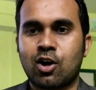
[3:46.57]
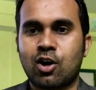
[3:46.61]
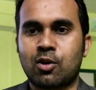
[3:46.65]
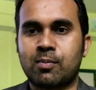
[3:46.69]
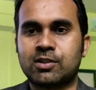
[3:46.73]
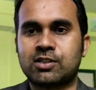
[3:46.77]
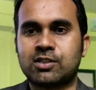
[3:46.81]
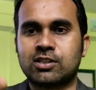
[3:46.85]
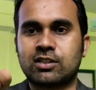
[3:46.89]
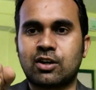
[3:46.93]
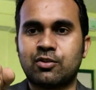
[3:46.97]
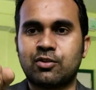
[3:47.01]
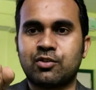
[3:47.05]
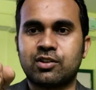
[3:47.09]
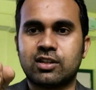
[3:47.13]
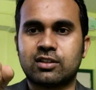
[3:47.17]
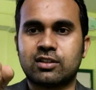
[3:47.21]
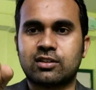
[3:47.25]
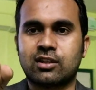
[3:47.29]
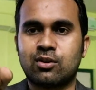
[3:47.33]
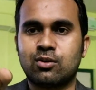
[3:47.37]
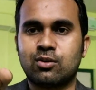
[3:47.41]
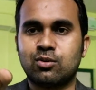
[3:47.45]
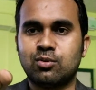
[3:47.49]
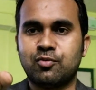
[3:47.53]
और मैं चेतावनी
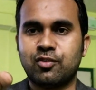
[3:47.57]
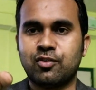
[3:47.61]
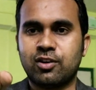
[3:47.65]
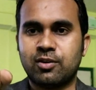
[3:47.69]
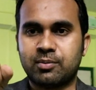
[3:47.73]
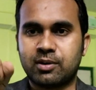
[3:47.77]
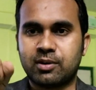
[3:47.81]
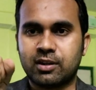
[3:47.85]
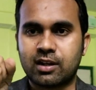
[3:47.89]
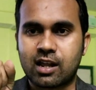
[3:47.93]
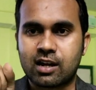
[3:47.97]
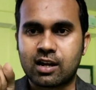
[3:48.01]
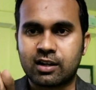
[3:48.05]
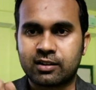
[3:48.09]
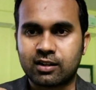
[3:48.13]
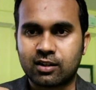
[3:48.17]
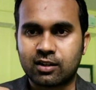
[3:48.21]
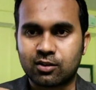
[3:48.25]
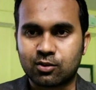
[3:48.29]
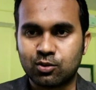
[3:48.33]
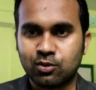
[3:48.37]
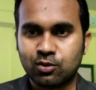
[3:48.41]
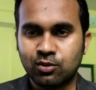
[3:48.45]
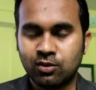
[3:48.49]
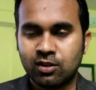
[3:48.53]
देता हूँ फिल्म के
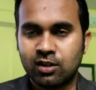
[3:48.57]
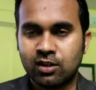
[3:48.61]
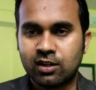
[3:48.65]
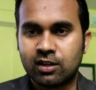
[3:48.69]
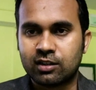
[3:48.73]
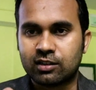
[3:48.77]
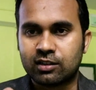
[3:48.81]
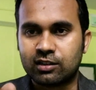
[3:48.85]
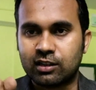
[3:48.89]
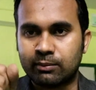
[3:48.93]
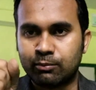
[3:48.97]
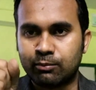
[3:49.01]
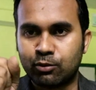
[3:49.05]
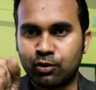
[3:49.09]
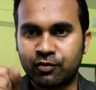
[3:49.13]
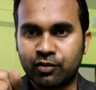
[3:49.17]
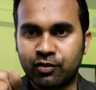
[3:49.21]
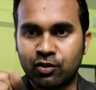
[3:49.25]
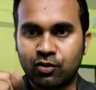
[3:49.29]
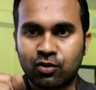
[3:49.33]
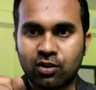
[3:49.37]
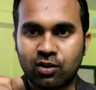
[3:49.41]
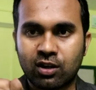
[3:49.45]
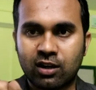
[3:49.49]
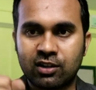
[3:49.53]
डायरेक्टर को ये
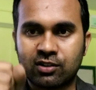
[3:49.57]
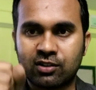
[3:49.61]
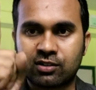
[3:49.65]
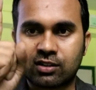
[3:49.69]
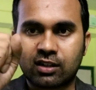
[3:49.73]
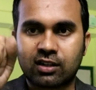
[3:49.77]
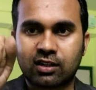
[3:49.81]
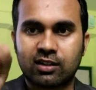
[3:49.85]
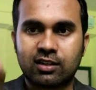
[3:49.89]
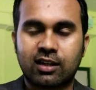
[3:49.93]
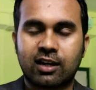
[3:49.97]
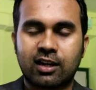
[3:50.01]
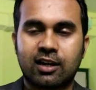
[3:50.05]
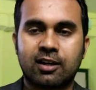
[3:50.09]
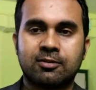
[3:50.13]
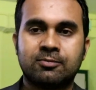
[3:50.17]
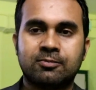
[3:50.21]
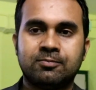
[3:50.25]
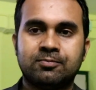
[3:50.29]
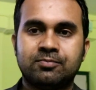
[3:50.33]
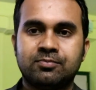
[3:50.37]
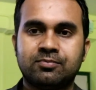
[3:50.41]
मूवी वो रिलीज़ करके दिखाया